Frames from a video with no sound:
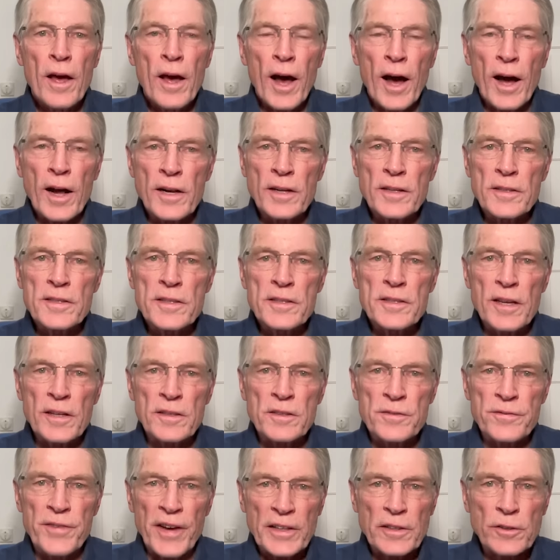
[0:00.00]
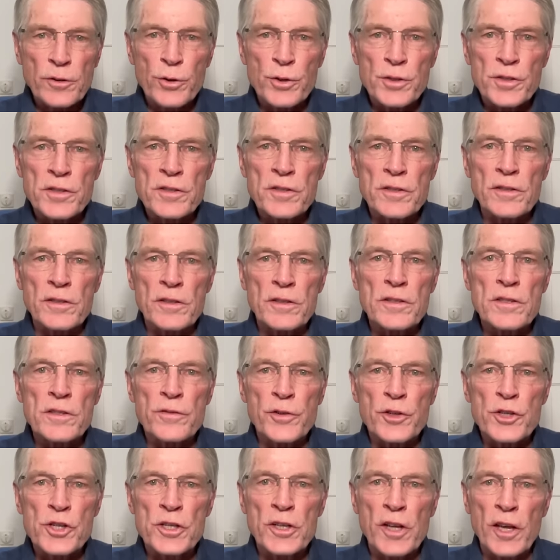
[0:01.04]
Als das Wettrüsten
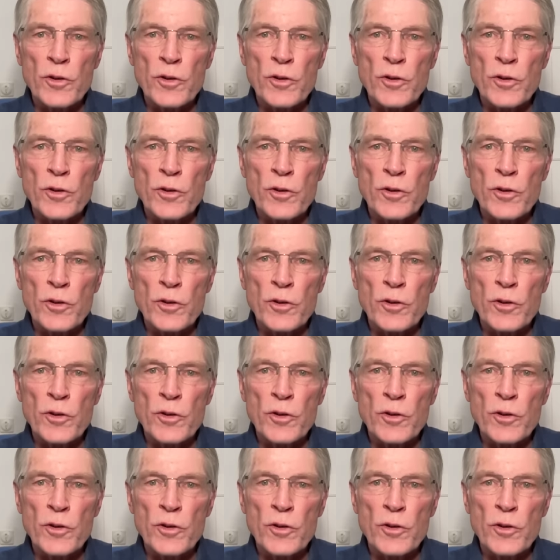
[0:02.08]
zwischen